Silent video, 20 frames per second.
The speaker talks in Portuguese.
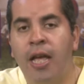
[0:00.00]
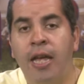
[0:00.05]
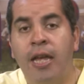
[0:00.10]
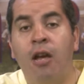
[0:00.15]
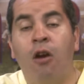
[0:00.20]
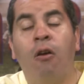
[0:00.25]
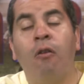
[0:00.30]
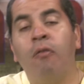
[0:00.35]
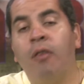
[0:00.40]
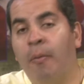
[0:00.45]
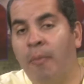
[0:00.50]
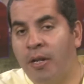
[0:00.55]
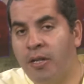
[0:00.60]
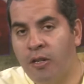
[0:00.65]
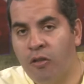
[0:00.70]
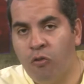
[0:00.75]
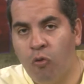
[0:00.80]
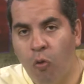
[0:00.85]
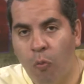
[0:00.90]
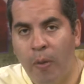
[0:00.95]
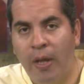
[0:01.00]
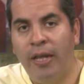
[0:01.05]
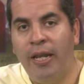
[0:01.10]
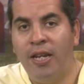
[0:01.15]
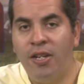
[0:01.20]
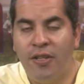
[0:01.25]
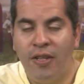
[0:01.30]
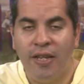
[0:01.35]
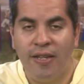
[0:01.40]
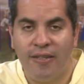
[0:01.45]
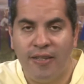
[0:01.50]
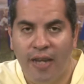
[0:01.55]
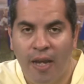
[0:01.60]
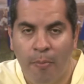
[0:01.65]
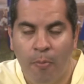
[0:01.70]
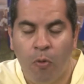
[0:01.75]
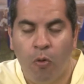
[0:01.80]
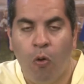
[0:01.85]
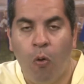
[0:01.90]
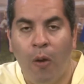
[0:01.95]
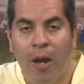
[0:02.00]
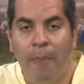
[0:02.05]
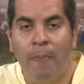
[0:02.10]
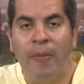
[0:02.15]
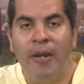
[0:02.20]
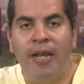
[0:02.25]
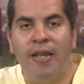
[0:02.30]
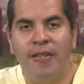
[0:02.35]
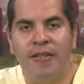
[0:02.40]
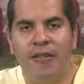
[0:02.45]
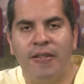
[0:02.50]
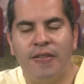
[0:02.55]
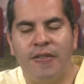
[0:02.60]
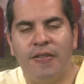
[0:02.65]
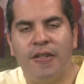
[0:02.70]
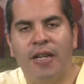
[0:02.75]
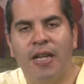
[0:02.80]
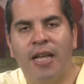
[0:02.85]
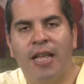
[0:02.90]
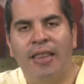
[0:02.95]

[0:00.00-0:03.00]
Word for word: E agora não tem mais desculpa, hein? desde dezembro com reprises.